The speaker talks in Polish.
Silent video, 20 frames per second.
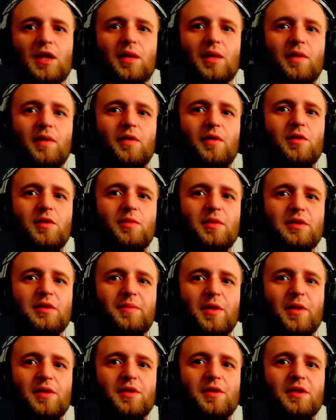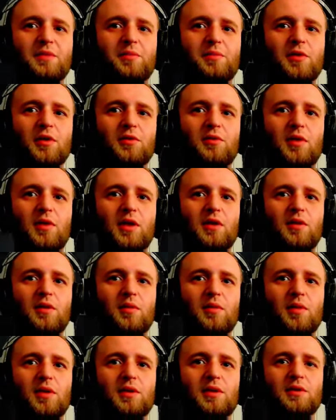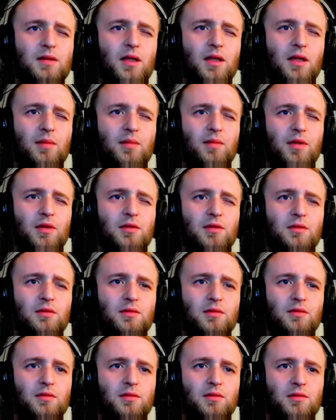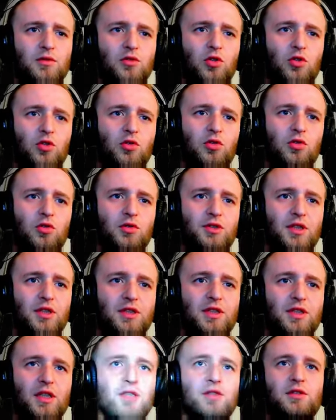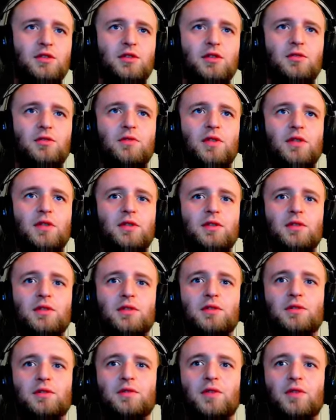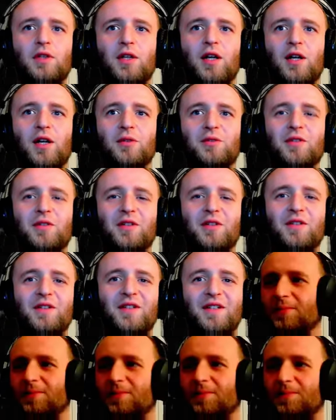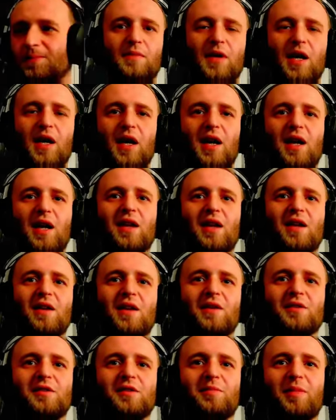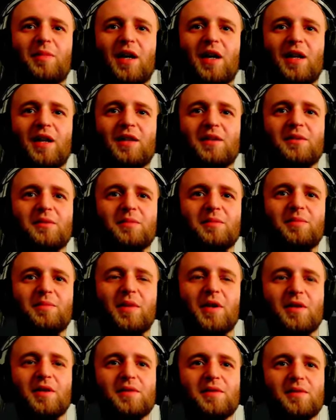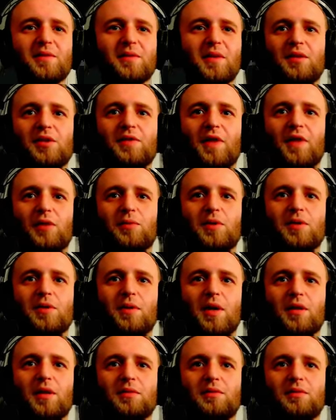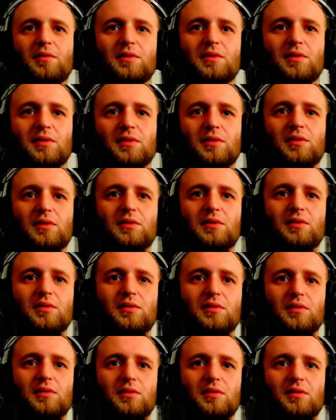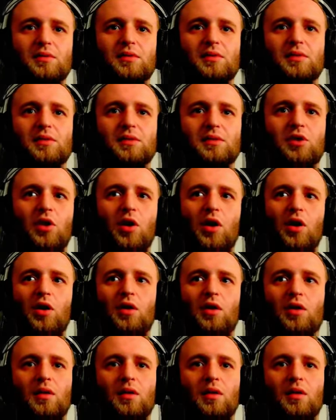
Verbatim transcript: Jadam, nie wiem czy bezpiecznie z przodu, ale dobra. To, gdzie jedziemy? No, gdzie chcesz, gdzie uważasz. Twoje auto? Ale odpalił, poszło. Ty światło działają? Koniec pali. No?